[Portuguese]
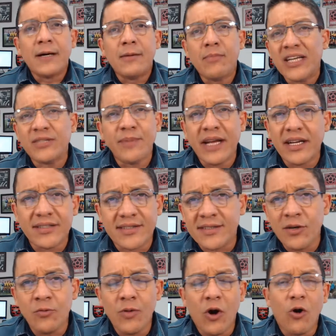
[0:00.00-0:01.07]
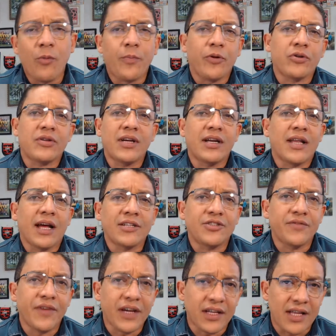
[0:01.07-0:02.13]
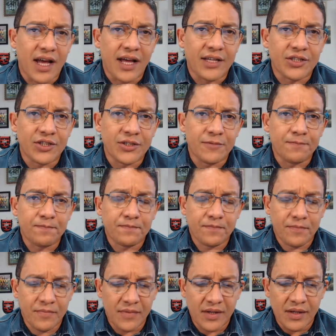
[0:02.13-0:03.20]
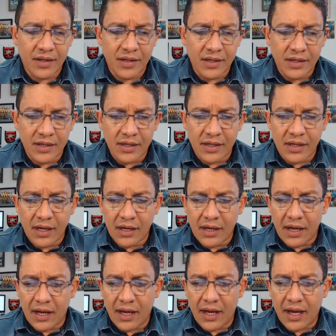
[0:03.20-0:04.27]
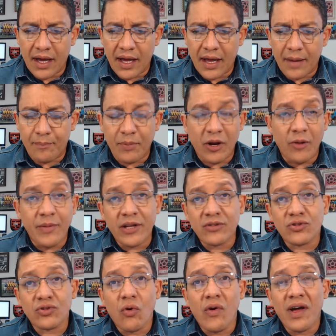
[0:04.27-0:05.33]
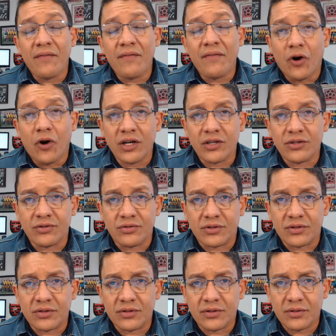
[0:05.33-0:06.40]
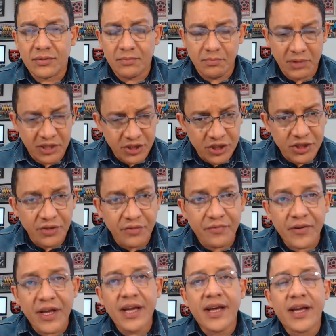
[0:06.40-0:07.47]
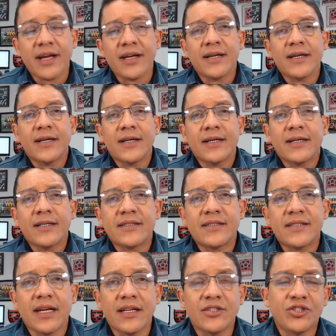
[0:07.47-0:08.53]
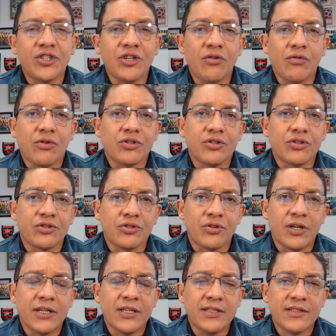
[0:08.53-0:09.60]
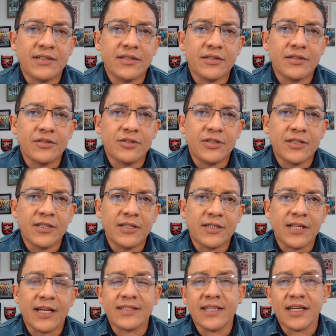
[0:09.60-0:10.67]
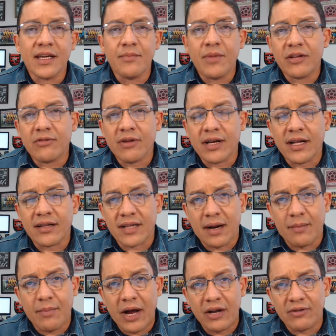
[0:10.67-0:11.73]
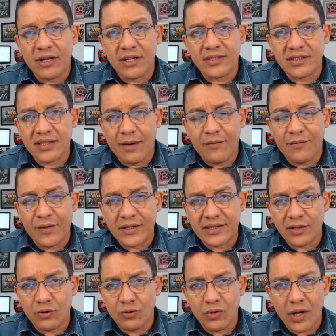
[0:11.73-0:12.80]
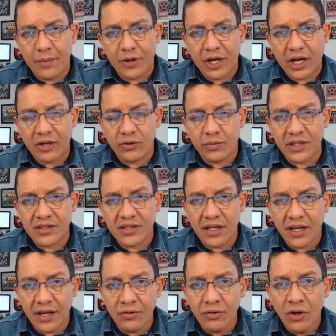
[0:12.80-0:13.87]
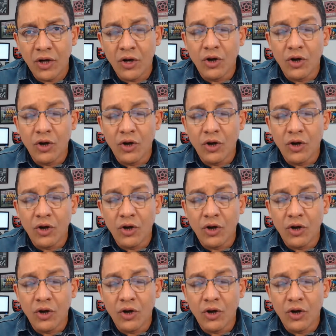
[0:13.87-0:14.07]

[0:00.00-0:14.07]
Mas mereciam uma oportunidade de verdade. É, pelo menos com reforços, para a gente ver se eles tinham condições de dar seguimento àquele trabalho que eles estavam fazendo no Campeonato Brasileiro,